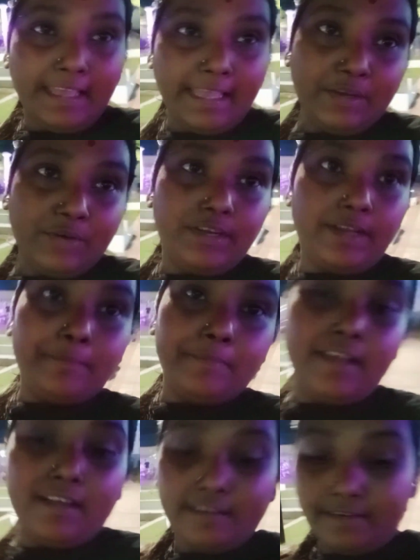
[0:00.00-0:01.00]
এখন
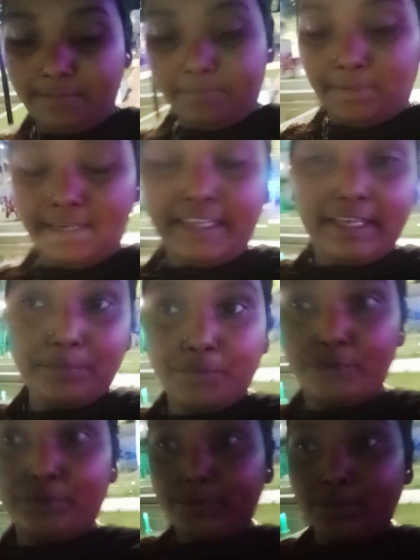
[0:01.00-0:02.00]
আমরা বেরিয়ে পড়ব